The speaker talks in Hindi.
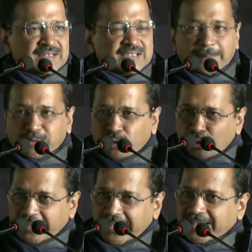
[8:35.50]
जब
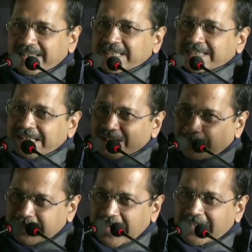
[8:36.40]
स्कूल ठीक कर सकते हैं
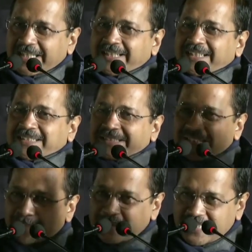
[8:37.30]
अस्पताल ठीक कर
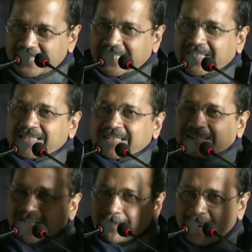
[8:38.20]
सकते हैं बिजली ठीक कर
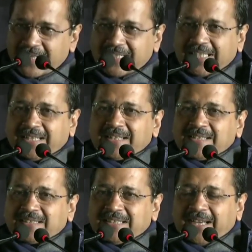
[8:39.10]
सकते हैं पानी ठीक कर
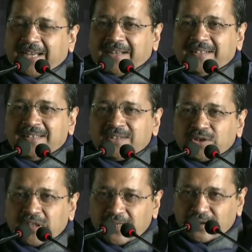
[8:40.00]
सकते हैं
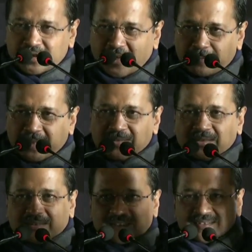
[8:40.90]
तो दिल्ली को साफ भी कर
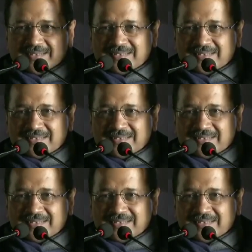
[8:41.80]
सकते हैं